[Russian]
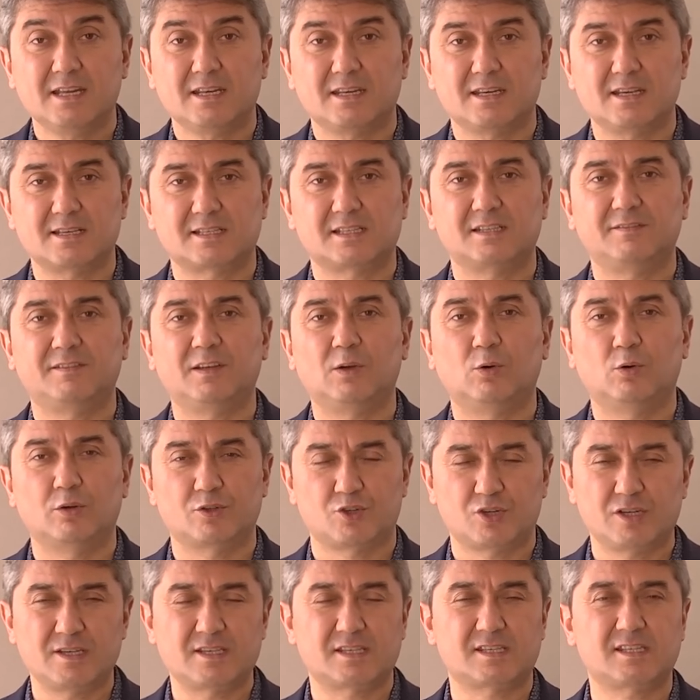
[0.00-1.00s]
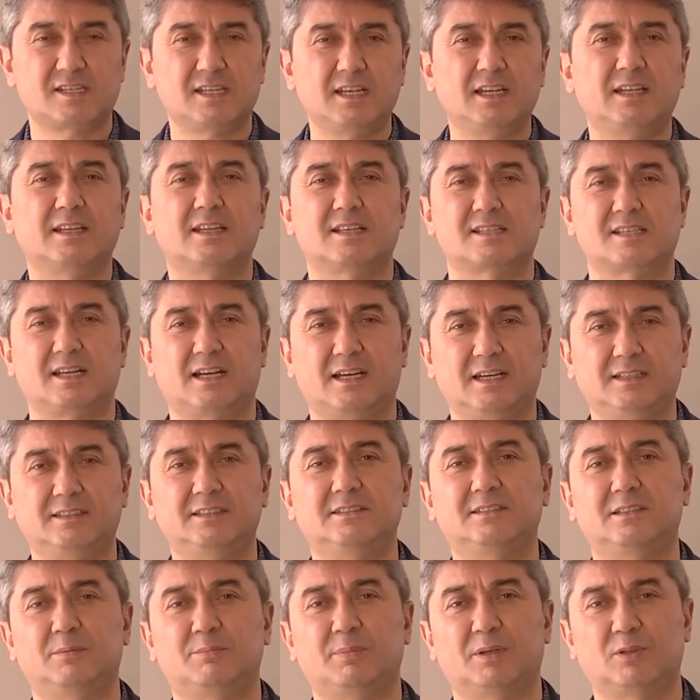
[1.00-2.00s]
Если вы очень сильно
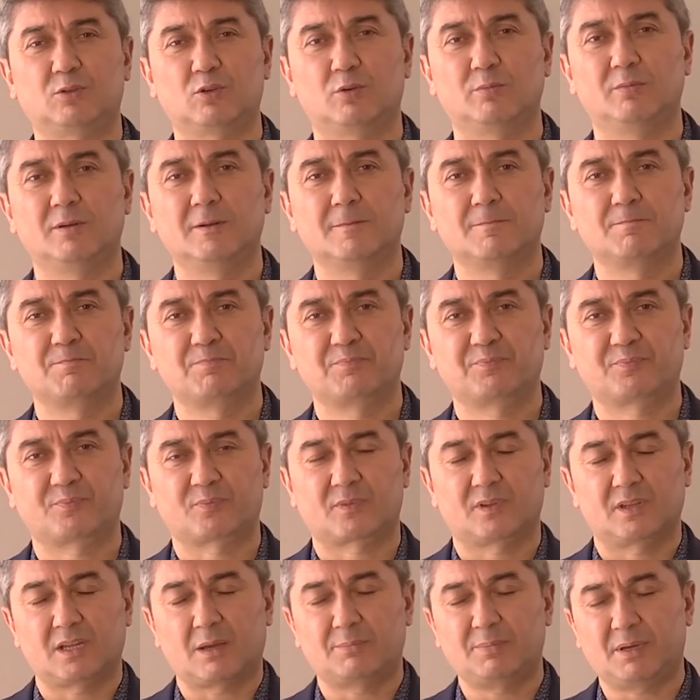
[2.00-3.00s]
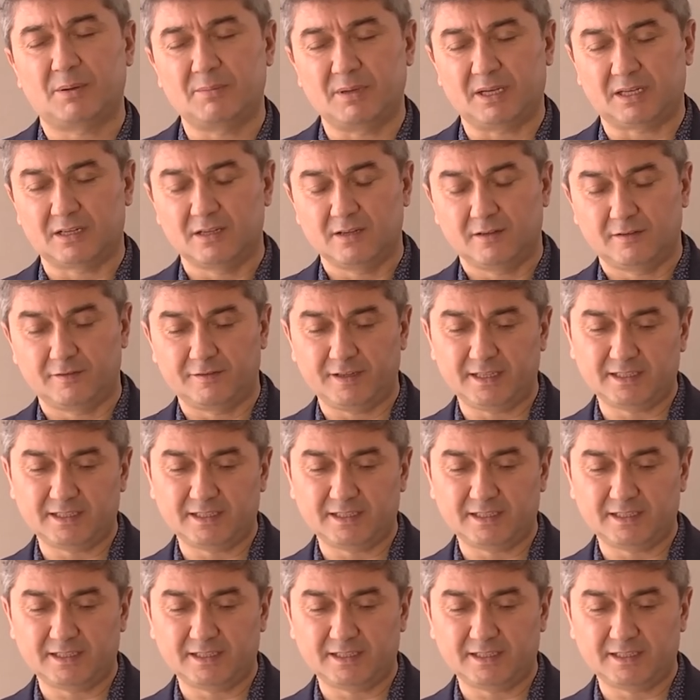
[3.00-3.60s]
захотите потом, например, в